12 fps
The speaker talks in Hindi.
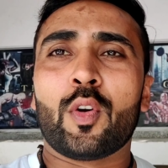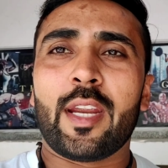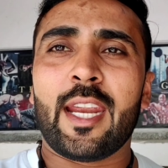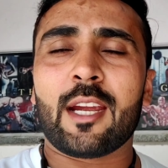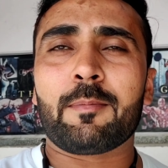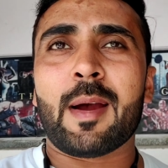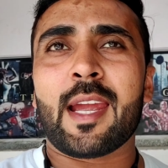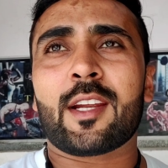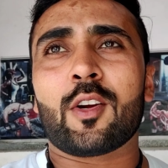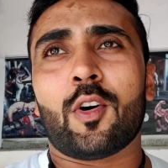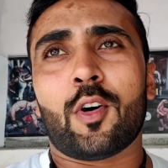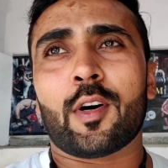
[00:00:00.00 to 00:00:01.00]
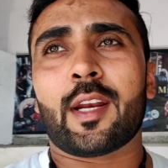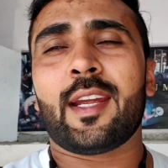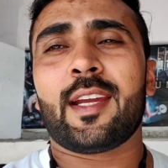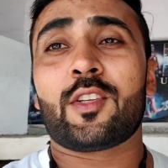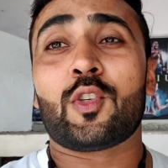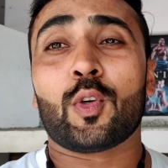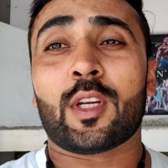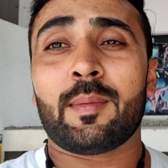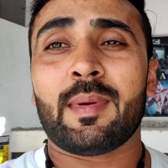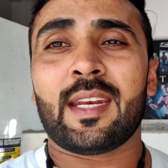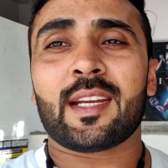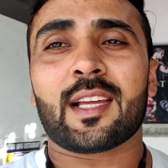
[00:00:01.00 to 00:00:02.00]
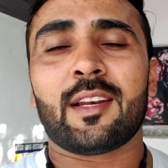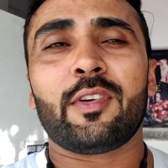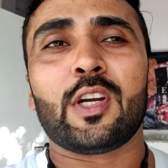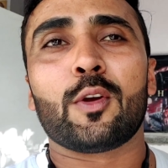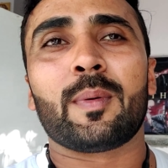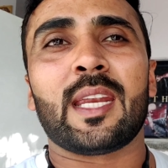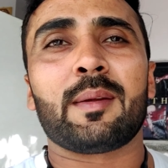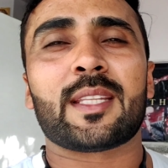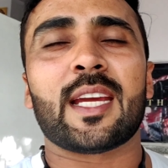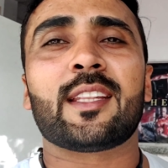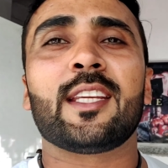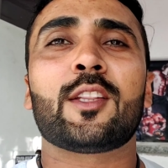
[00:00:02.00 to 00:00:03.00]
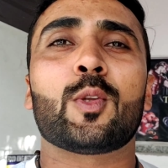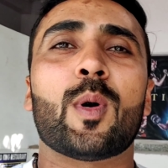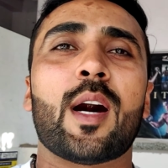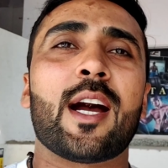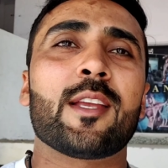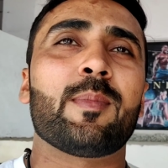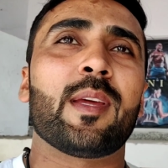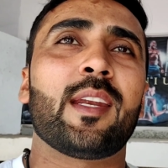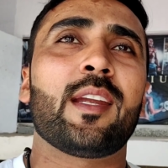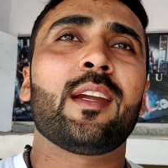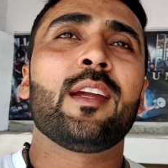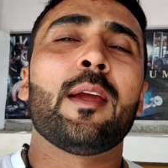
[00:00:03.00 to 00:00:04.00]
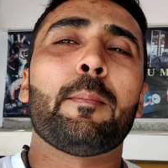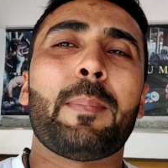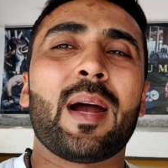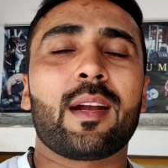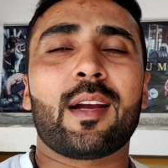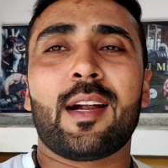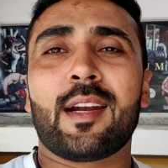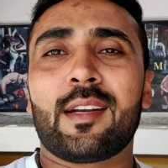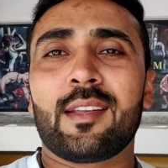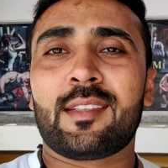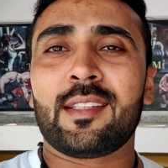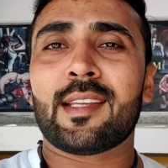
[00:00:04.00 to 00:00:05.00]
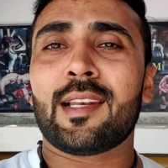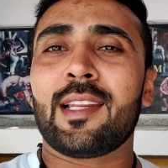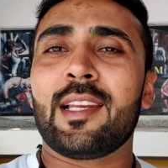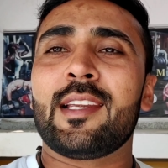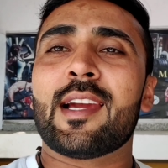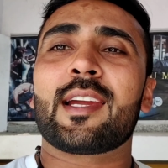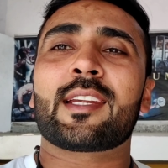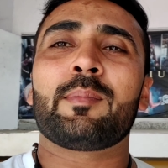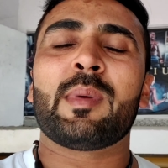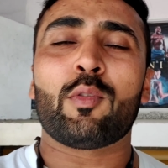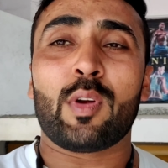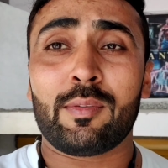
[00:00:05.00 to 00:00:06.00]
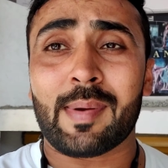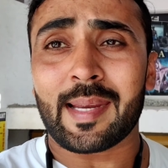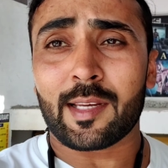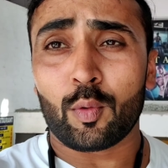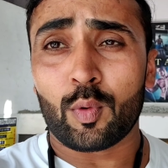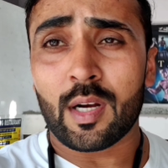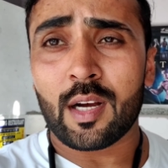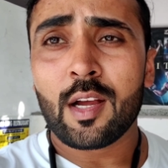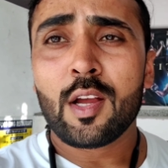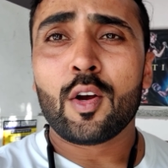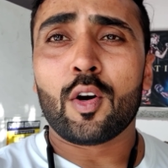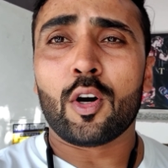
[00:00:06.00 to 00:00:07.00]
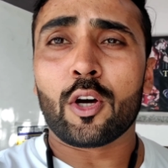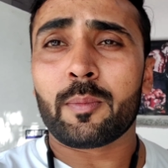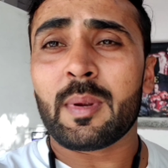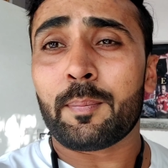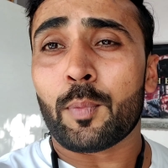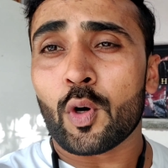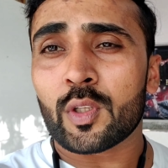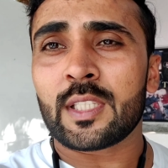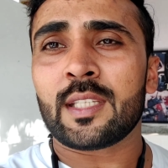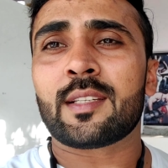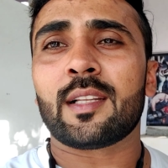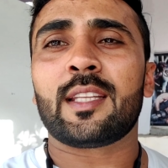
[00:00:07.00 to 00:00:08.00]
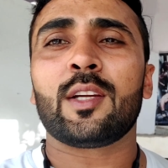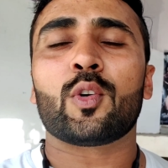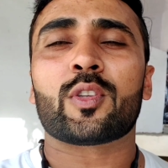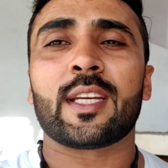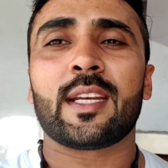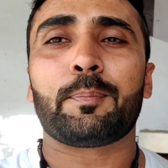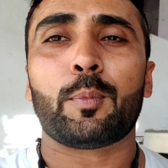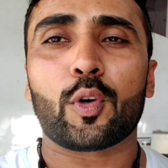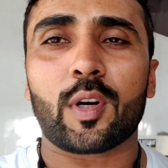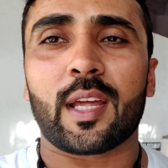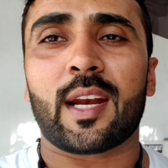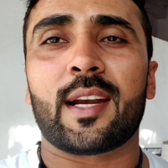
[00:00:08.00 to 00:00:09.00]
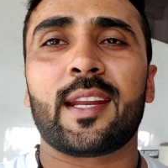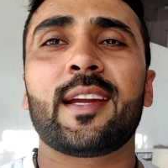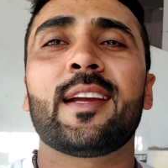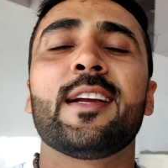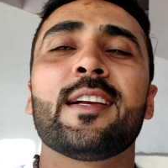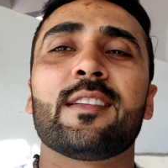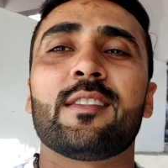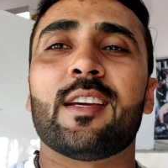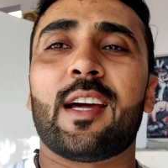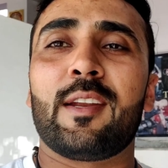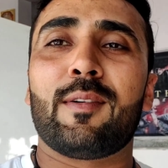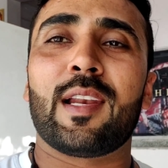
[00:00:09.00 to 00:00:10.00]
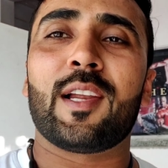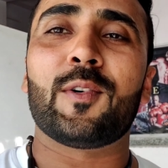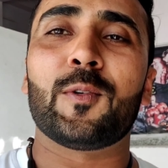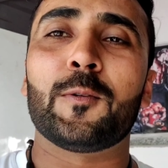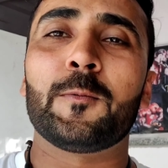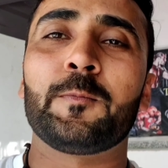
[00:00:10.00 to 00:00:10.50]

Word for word: तो एक बाइक और है जो कि मैंने कल वीडियो में नहीं बताई थी तो आज मैंने पक्का डिसीजन ले लिया है कि मैं वही बाइक लूँगा और मैं बहुत ही जल्दी उसे बुक कराने जाने वाला हूँ